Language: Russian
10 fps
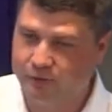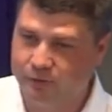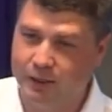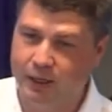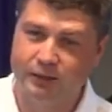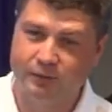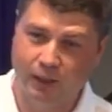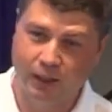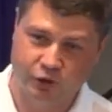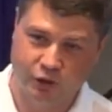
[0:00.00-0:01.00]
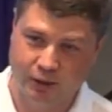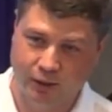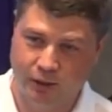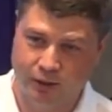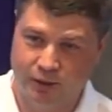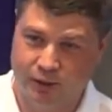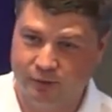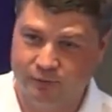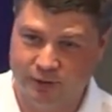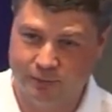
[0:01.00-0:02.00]
выбирает младших э,
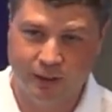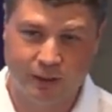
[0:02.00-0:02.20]
детей в семье.